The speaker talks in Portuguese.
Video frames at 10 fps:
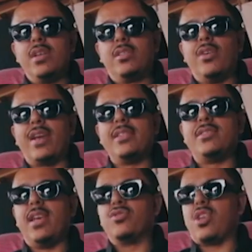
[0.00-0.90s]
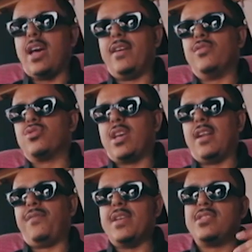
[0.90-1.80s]
Então quer dizer, os caras os
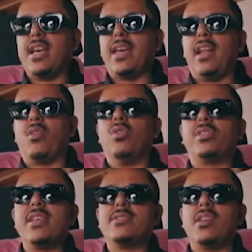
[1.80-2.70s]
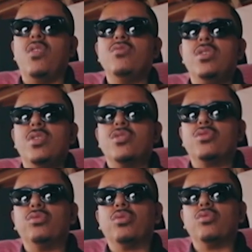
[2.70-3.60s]
cara faziam aquela contenção
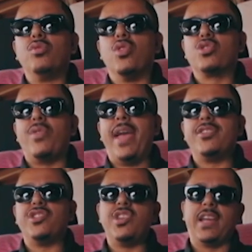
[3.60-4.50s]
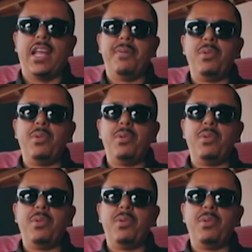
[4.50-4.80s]
junto conosco, a gente tinha aquela